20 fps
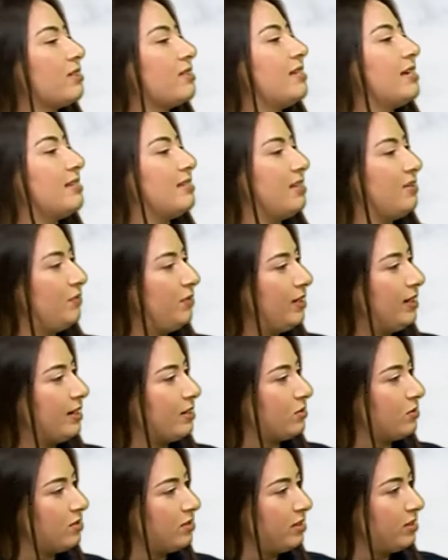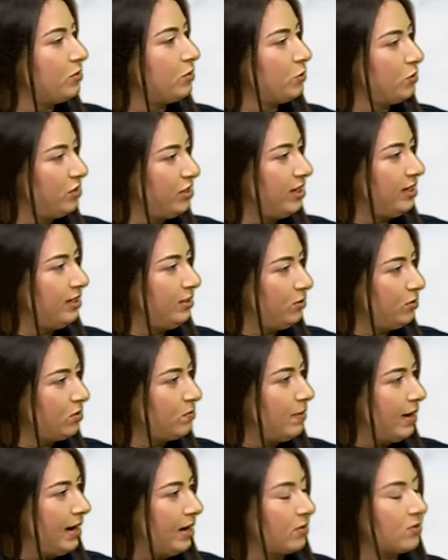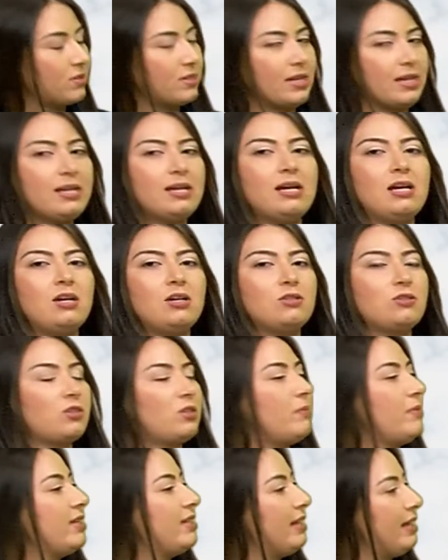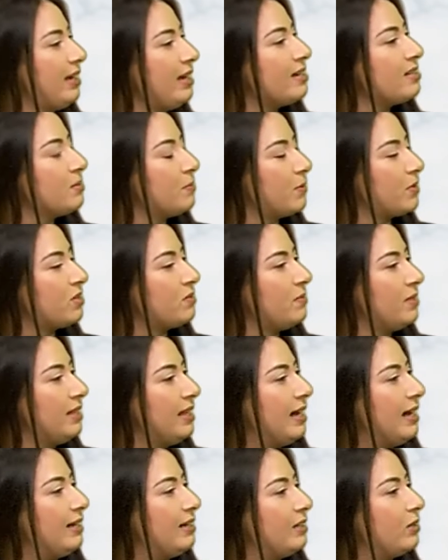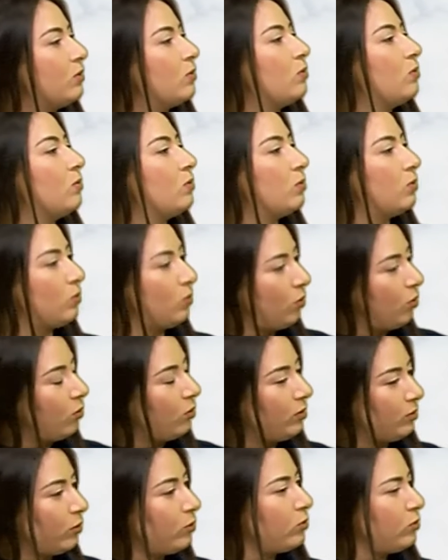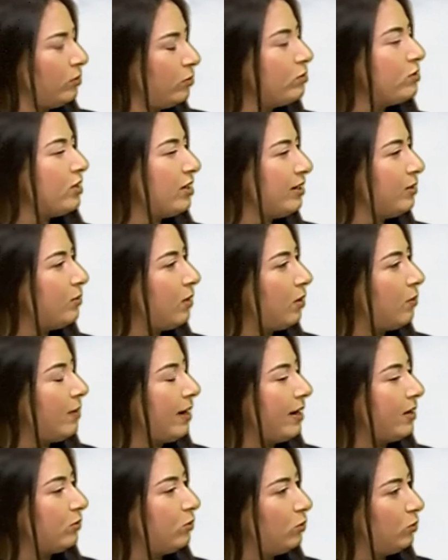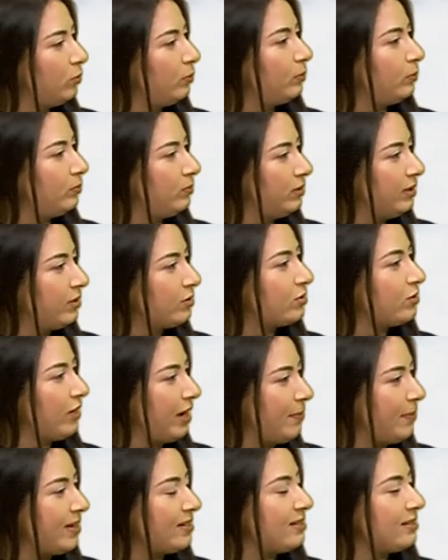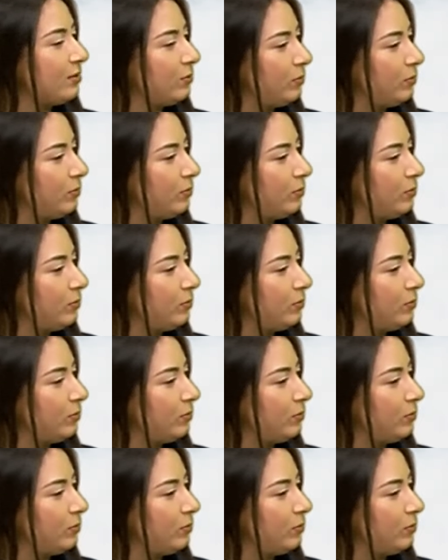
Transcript: das reivindicações que surgem ali nos bairros, né? O senhor também tem essa proximidade com... O, o senhor é de qual bairro? Do, o senhor representa o